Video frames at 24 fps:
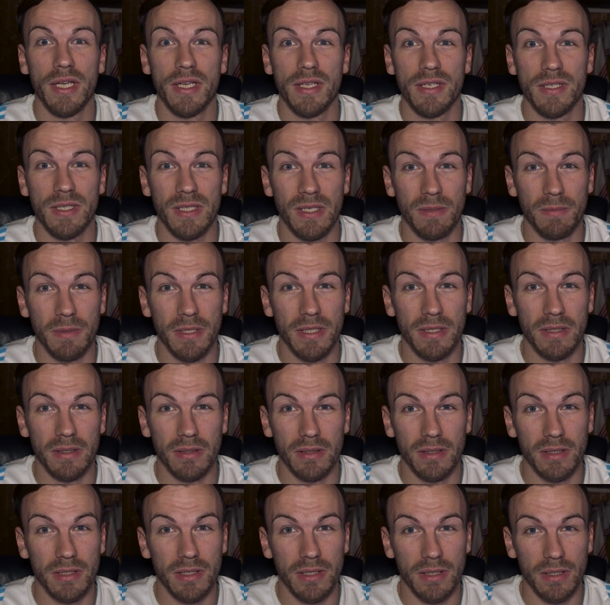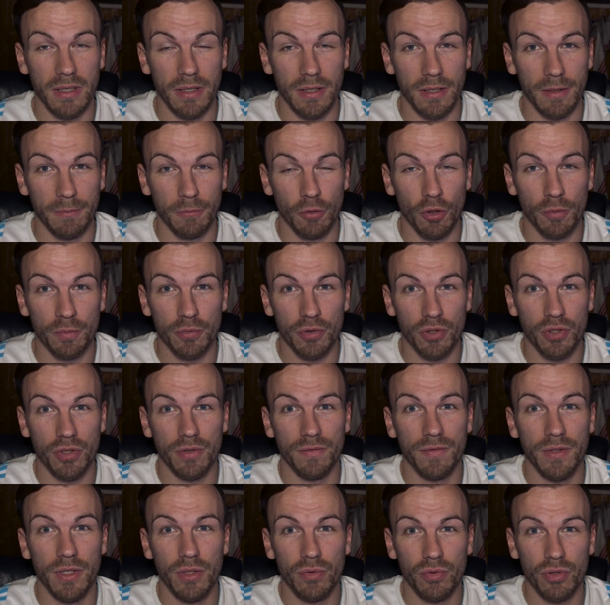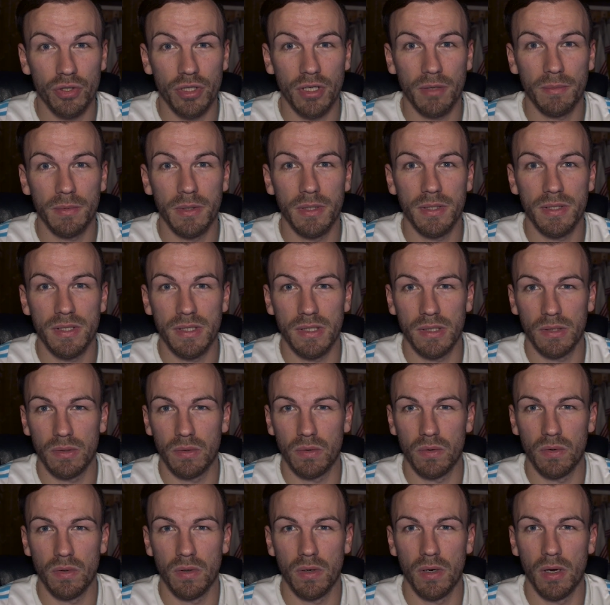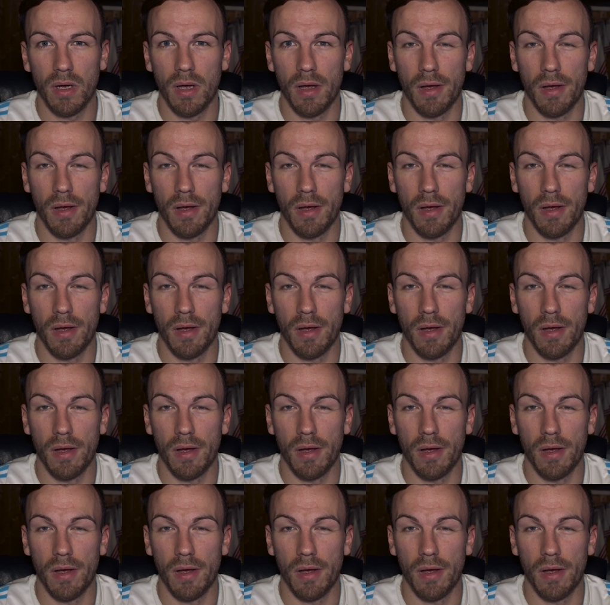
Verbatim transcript: Sie bietet ähm, optische Videostabilisierung,